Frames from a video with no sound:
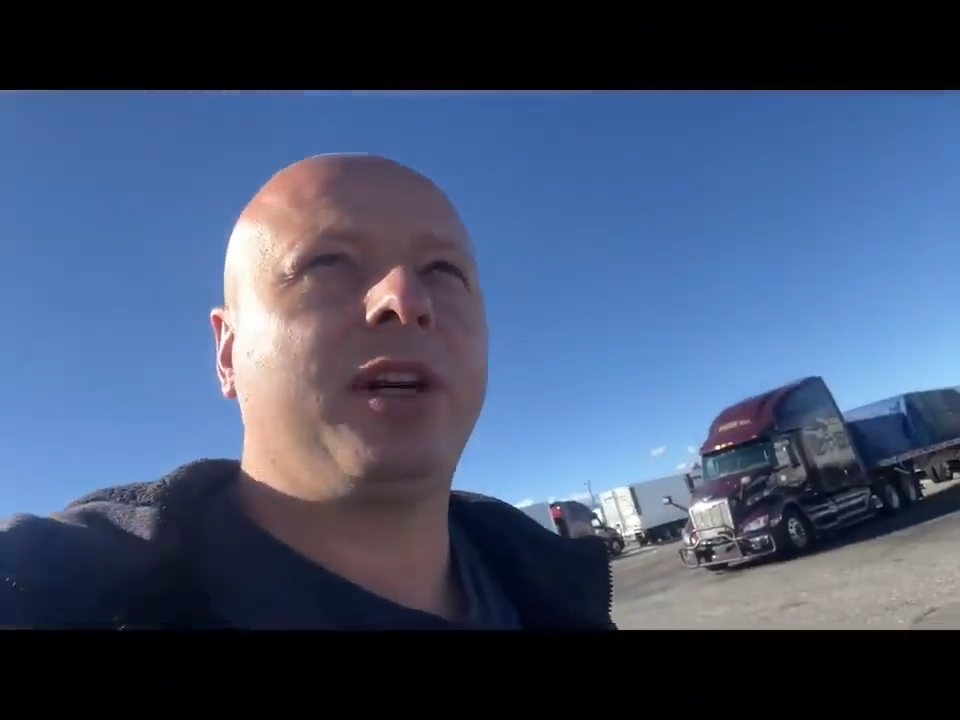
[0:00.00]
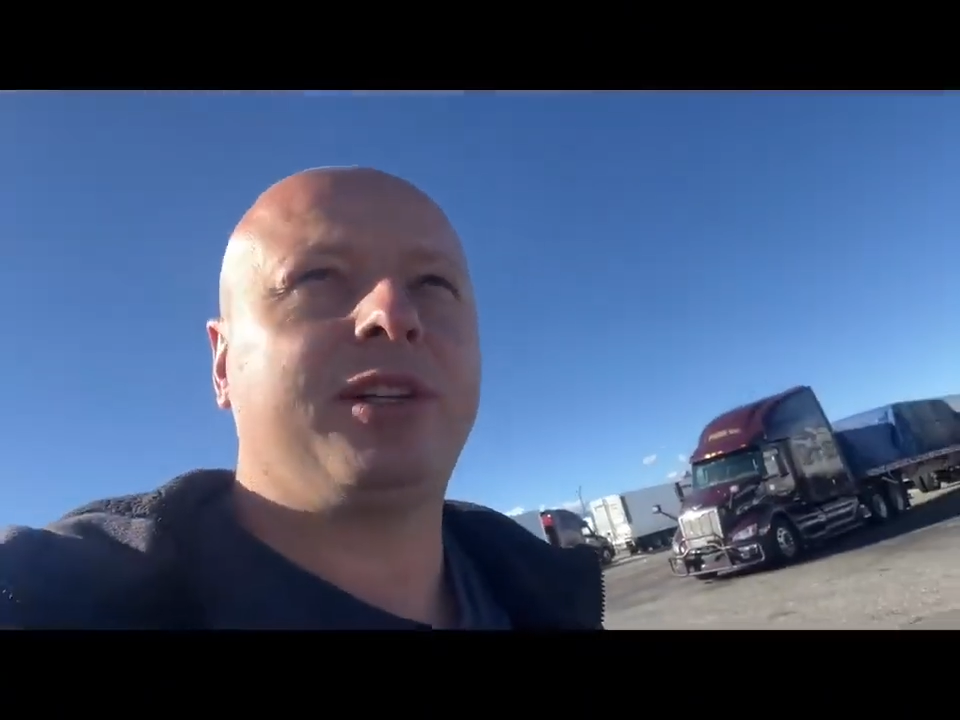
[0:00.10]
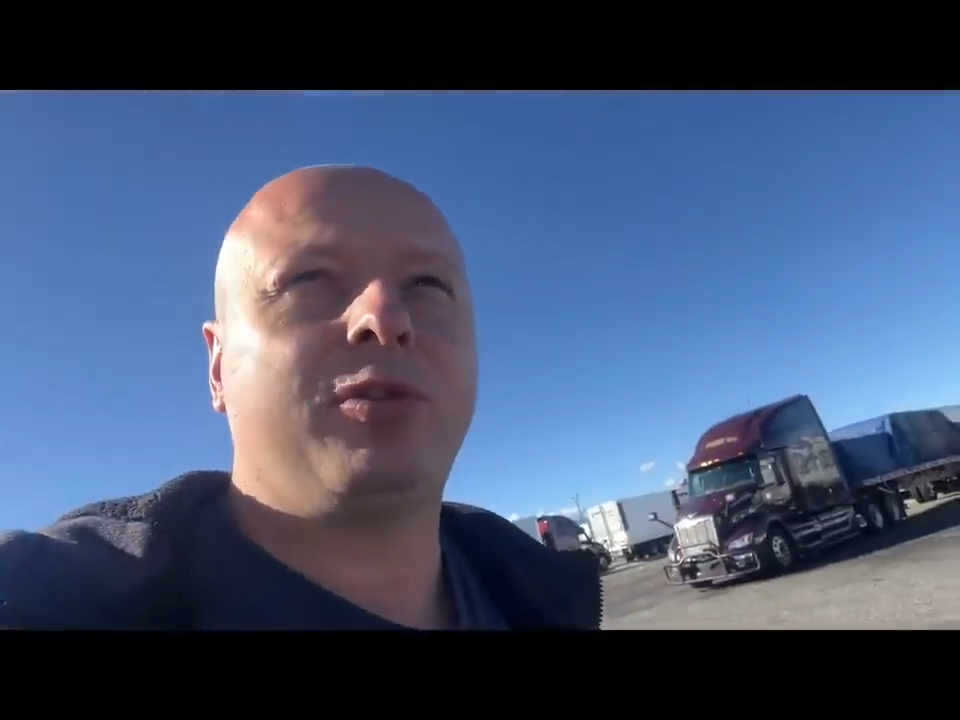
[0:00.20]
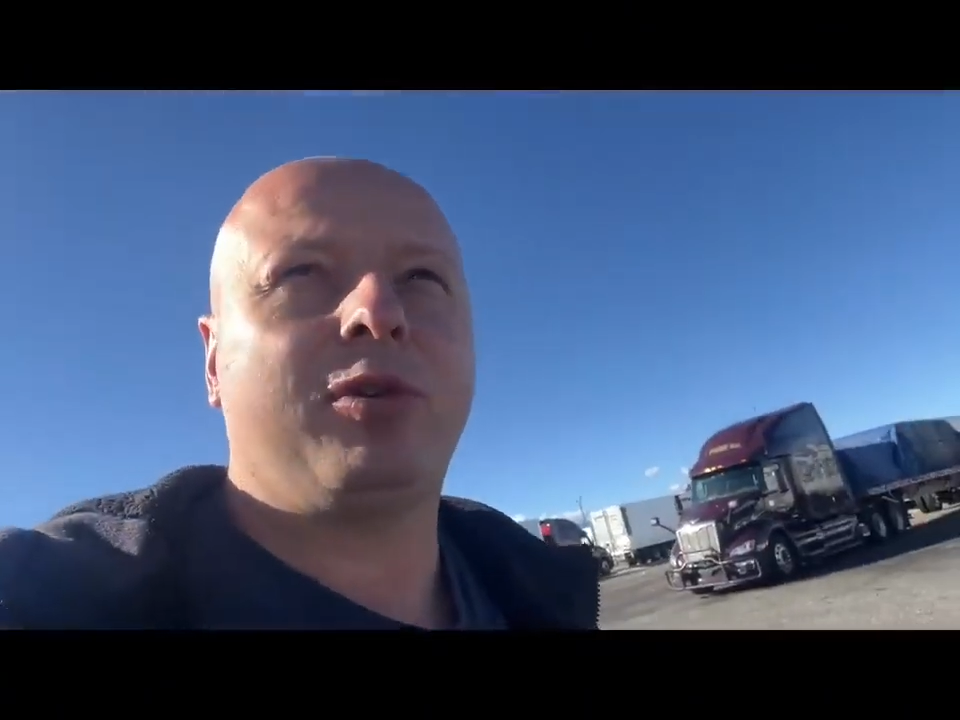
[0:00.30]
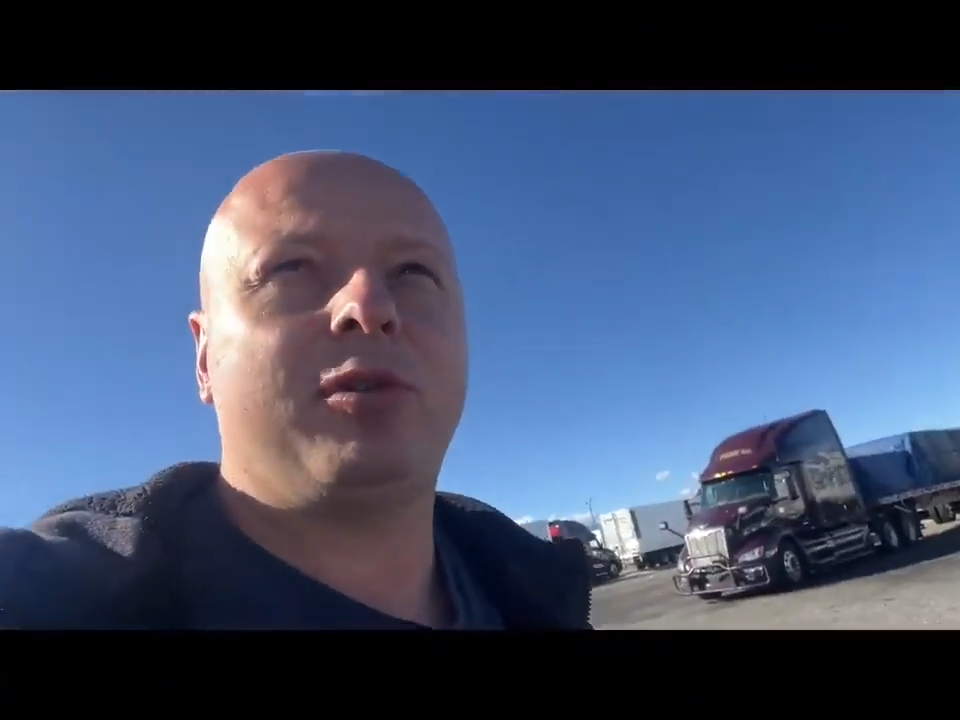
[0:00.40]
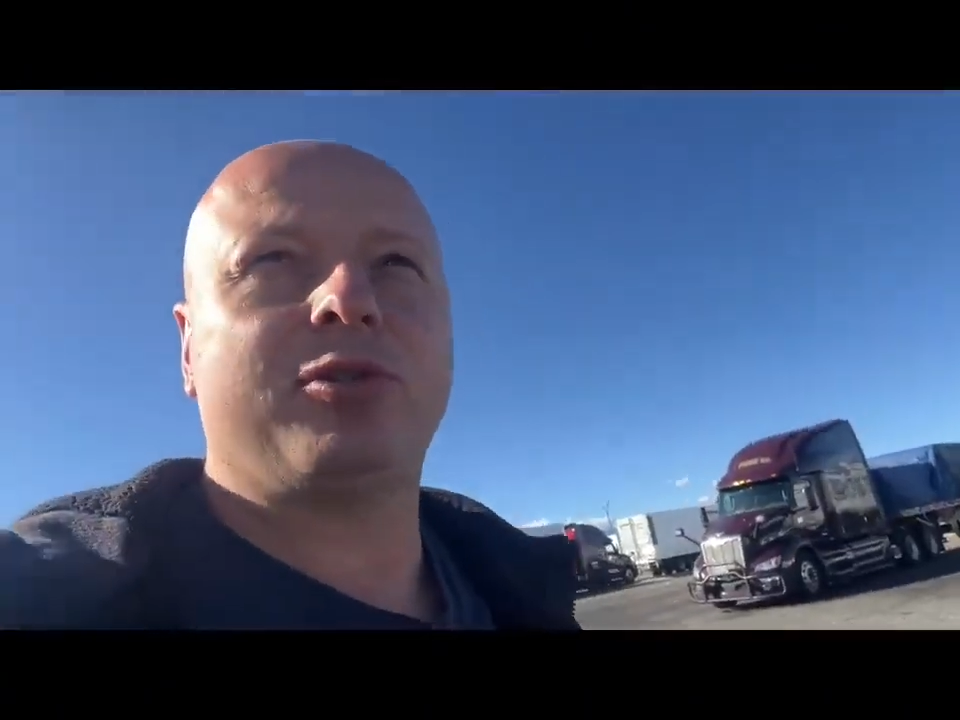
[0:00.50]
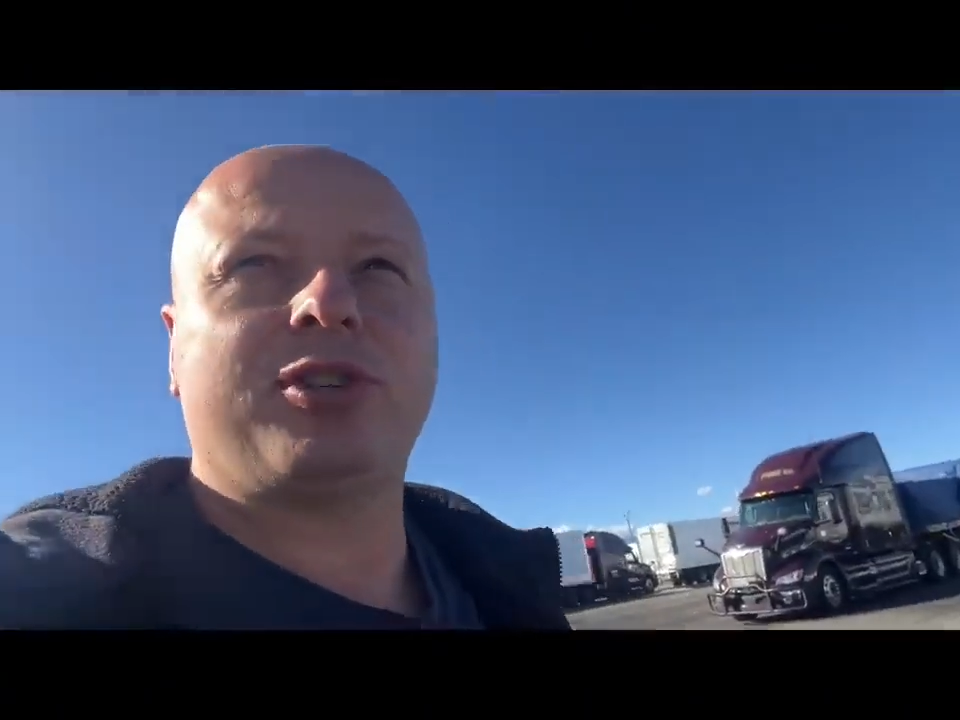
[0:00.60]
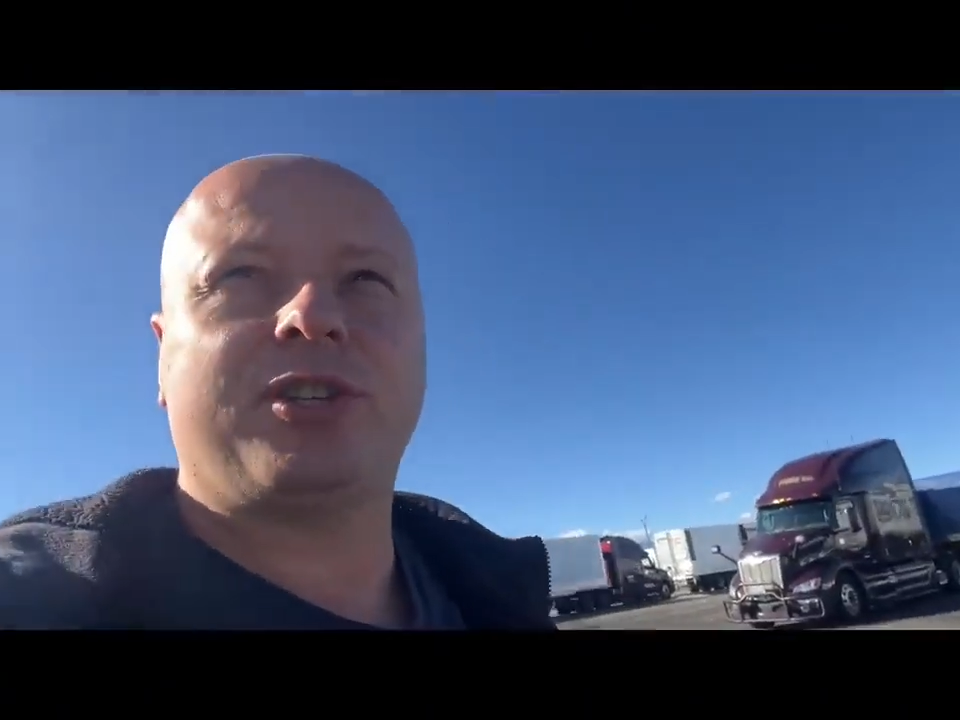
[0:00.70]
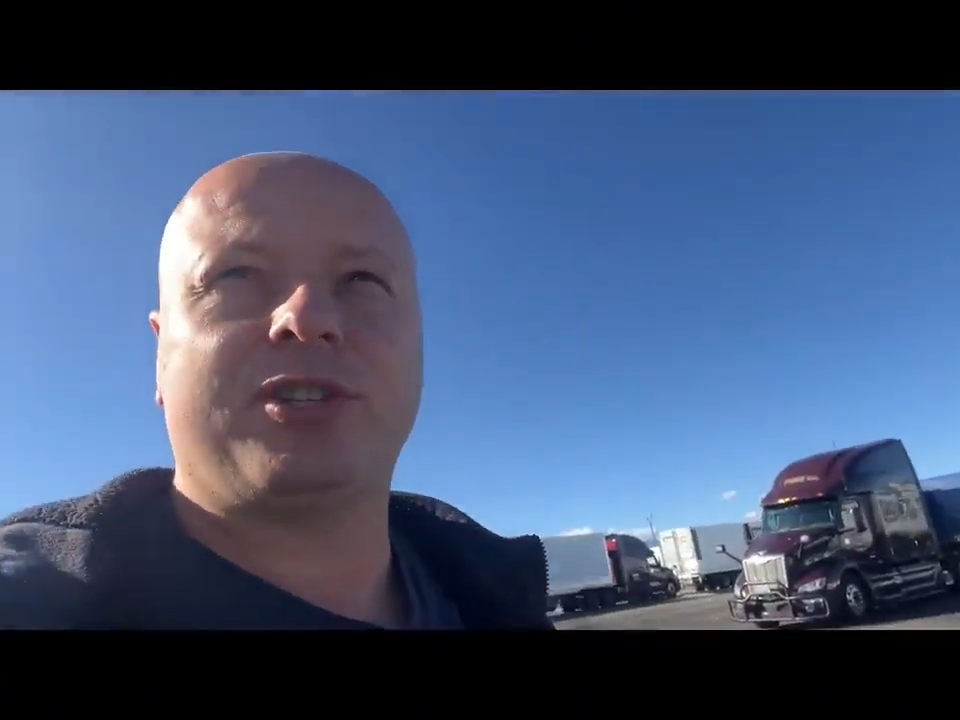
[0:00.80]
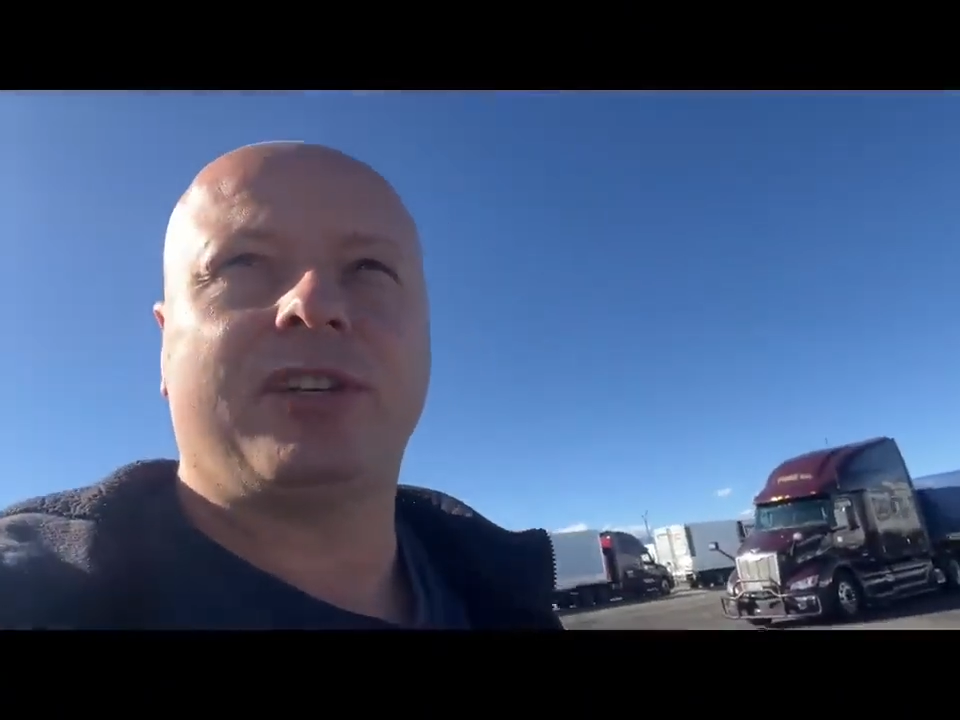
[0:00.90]
категорию
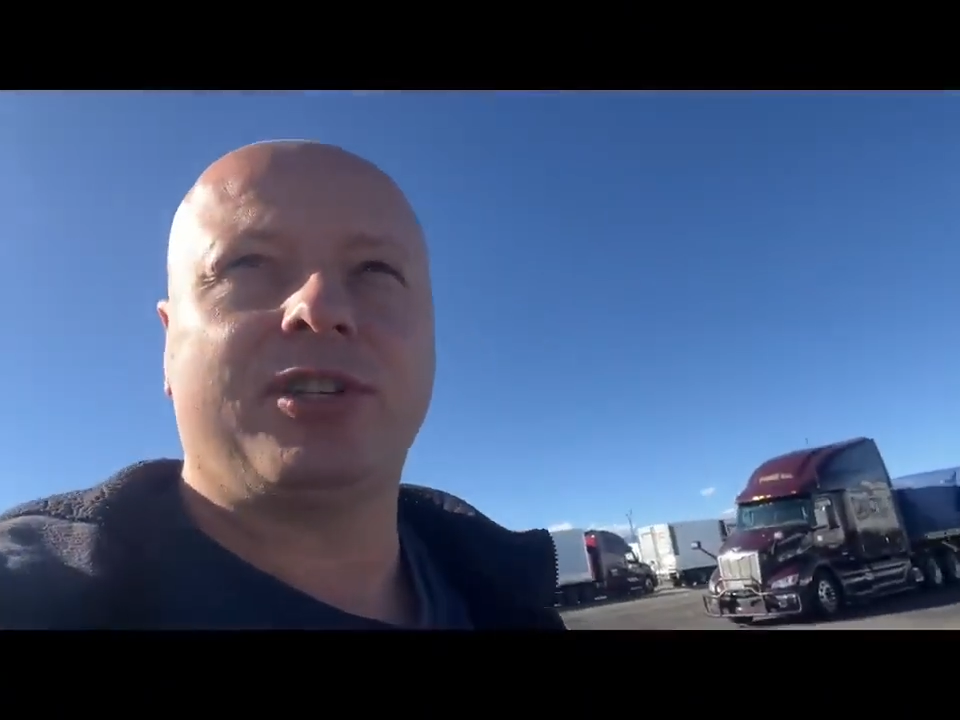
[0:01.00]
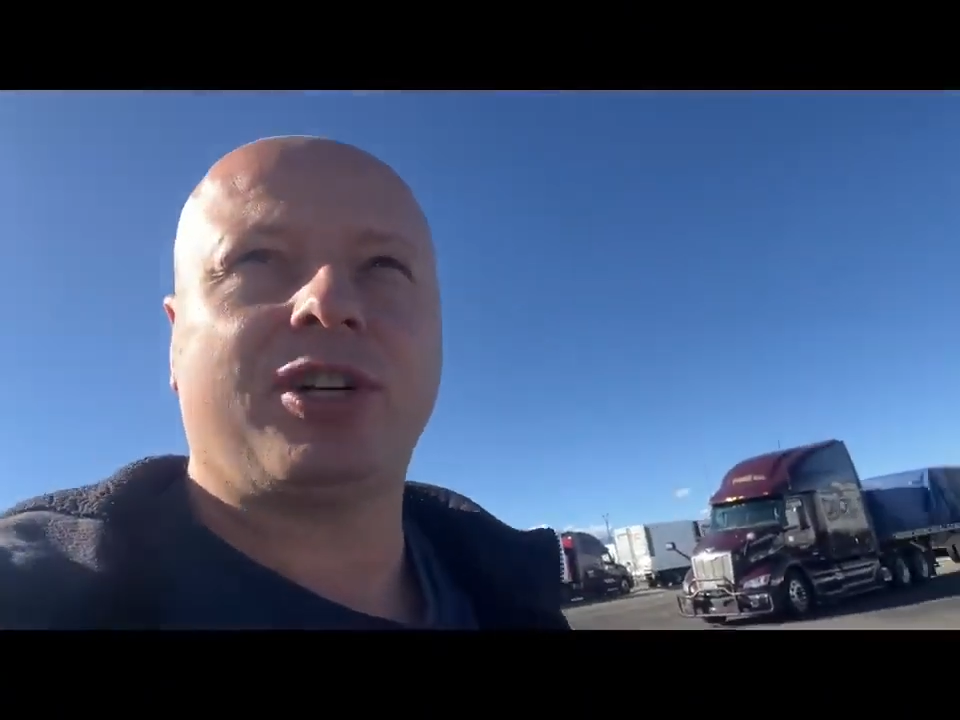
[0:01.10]
женщин